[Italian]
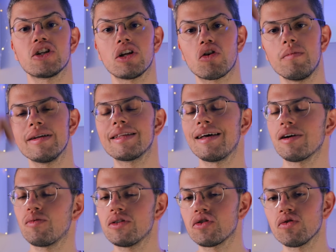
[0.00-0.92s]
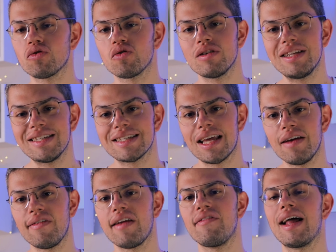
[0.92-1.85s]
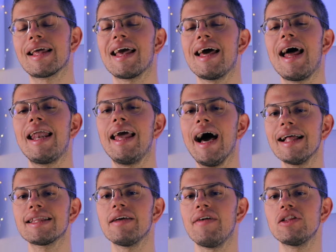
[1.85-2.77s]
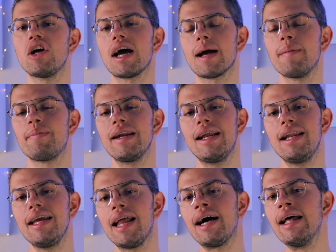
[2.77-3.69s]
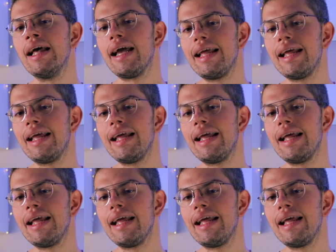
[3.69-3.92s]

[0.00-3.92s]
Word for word: di commentare qui sotto, di iscrivervi al canale attivando la campanellina